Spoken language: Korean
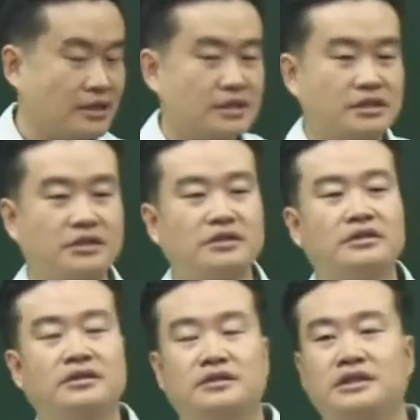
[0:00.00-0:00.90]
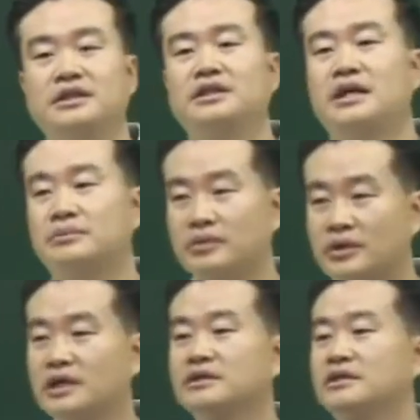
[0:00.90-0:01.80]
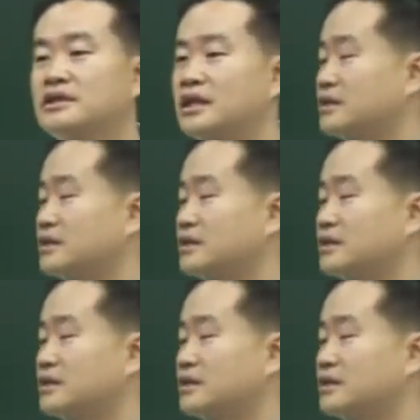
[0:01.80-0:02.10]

성격이 담보 가등기다